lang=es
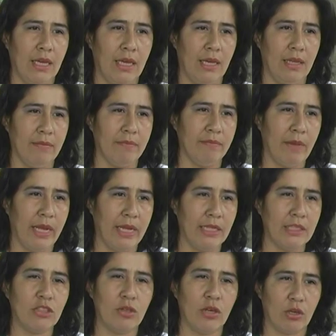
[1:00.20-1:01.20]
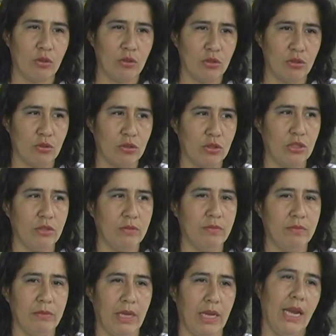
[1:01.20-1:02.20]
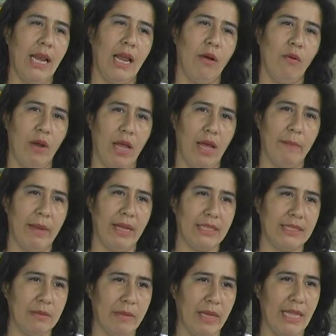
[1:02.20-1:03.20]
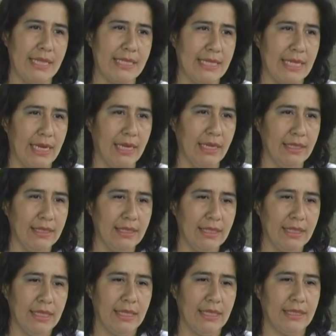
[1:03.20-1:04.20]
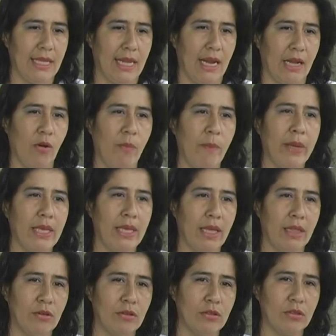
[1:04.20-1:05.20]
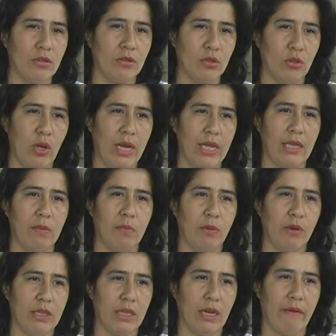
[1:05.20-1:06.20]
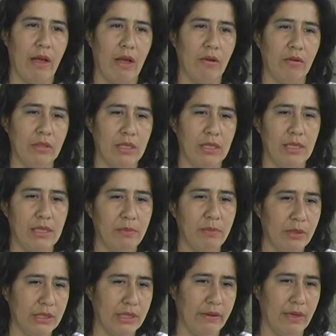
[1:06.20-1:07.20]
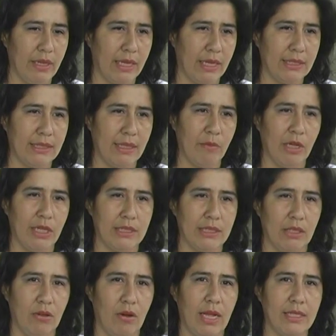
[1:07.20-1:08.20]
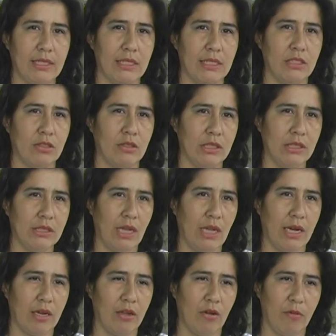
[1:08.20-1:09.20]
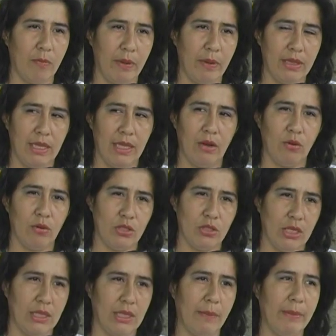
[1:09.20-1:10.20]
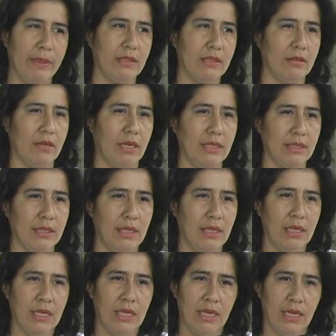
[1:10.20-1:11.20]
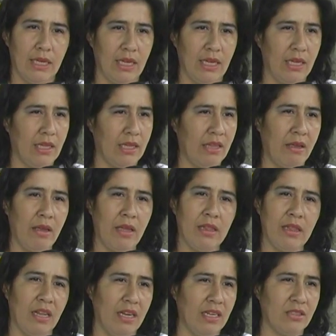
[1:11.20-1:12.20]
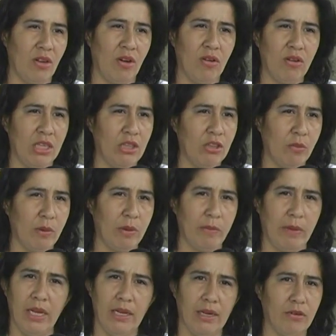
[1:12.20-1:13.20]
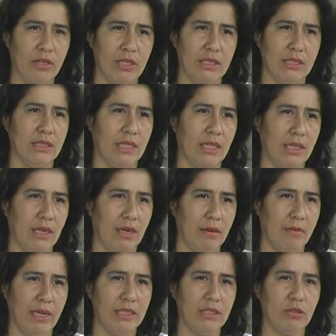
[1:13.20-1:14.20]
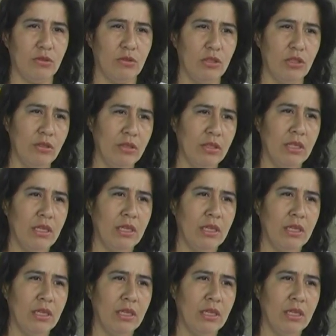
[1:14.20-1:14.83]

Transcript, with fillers: en maestro de construcción. Viene el aula máxima del SENA, estará acompañándonos con todo el equipo de trabajo y pues de verdad que estamos haciendo las inscripciones alrededor de 80 personas. Eh, deben tener solo quinto primaria, no necesitan tener más estudio